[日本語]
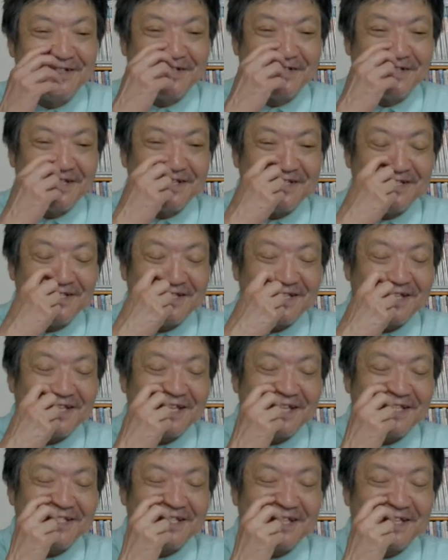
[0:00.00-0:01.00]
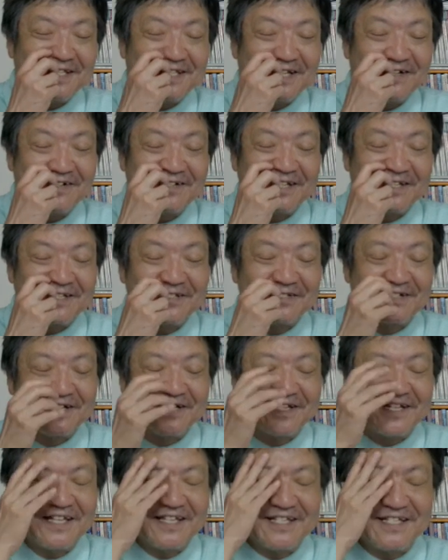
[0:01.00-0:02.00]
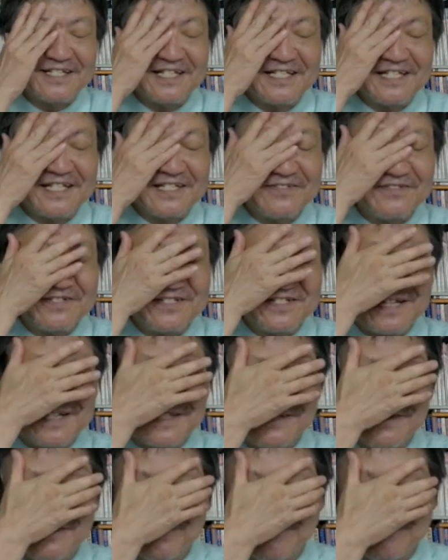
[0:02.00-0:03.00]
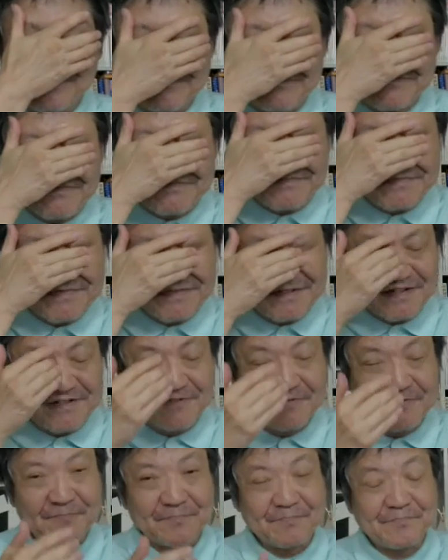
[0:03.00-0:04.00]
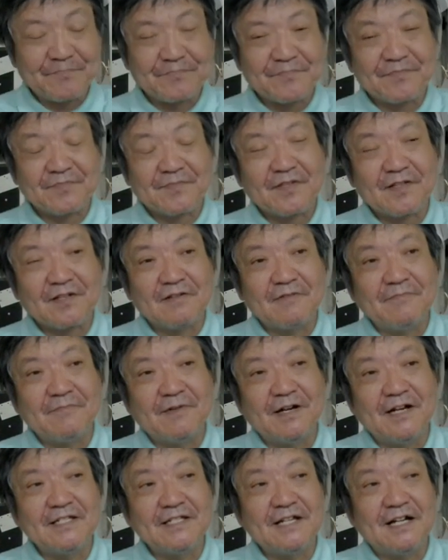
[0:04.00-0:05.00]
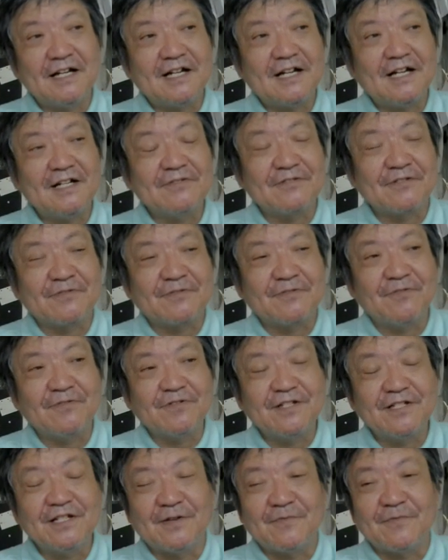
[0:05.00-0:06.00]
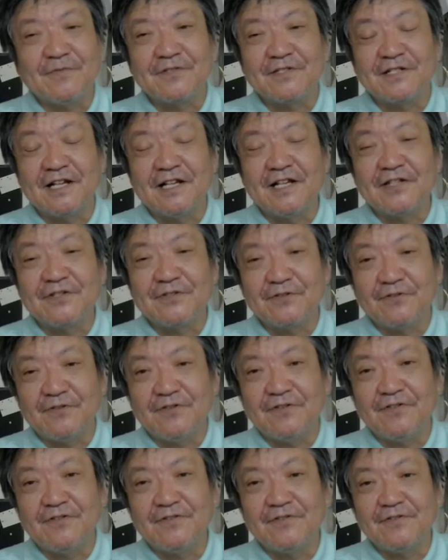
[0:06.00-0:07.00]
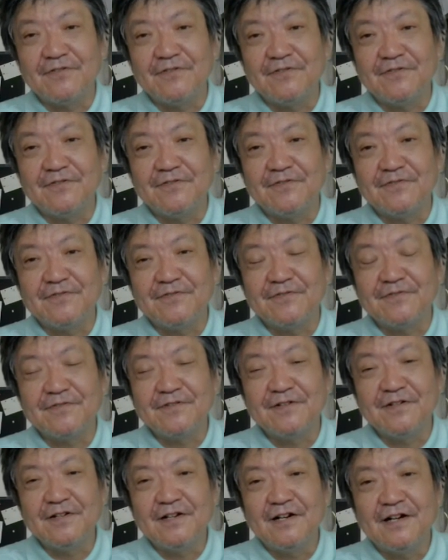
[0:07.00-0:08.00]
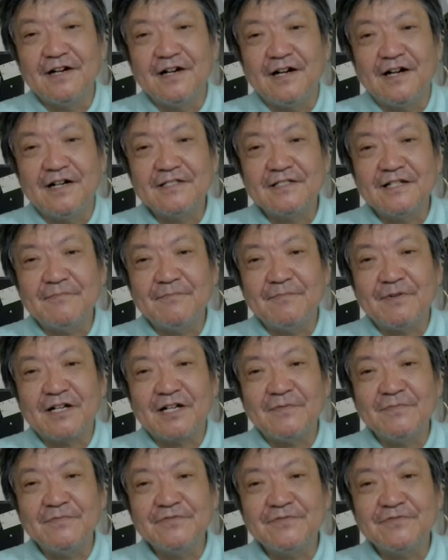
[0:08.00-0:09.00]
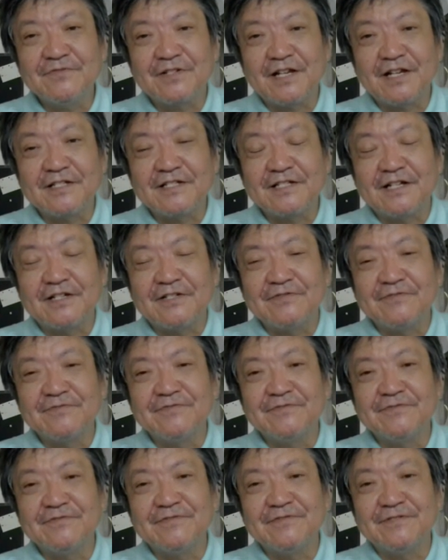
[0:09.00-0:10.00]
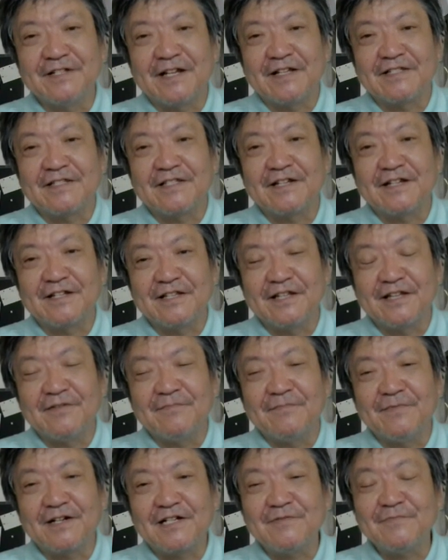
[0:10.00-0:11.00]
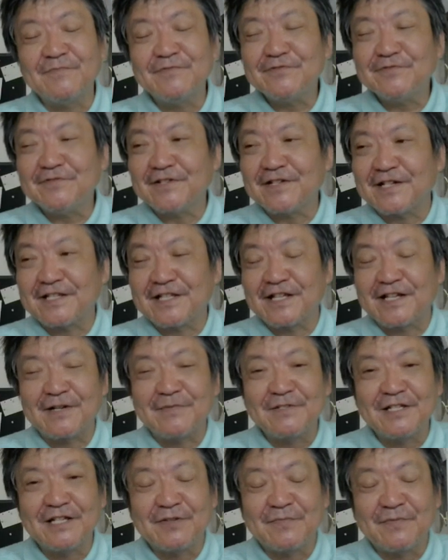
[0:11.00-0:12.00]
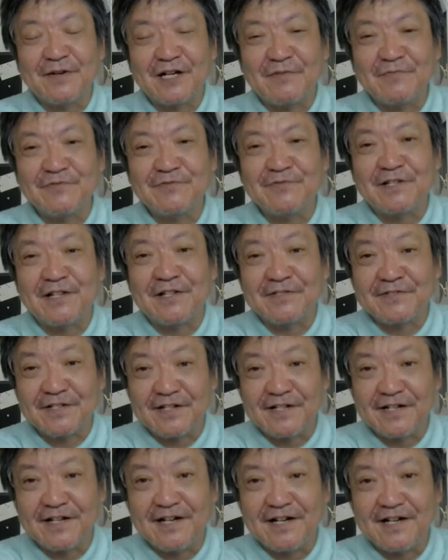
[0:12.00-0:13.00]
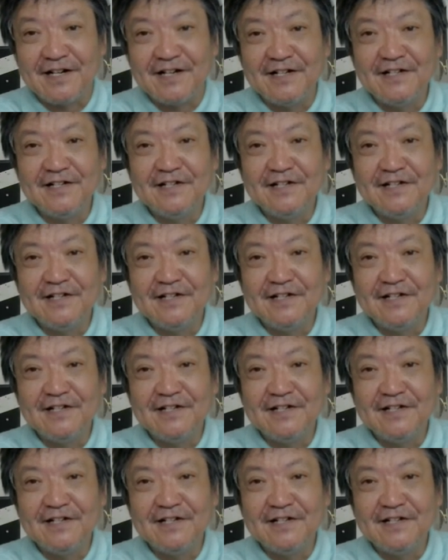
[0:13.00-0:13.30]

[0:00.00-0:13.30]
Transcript: 全然健全ちゃうやんというか、元気なさすぎやんと。あのマイナーカードってこれ大きな問題でしょあんなバカ息子キャンキャン言うんやったらねバカ息子なんか誰が見たってバカ息子なんですから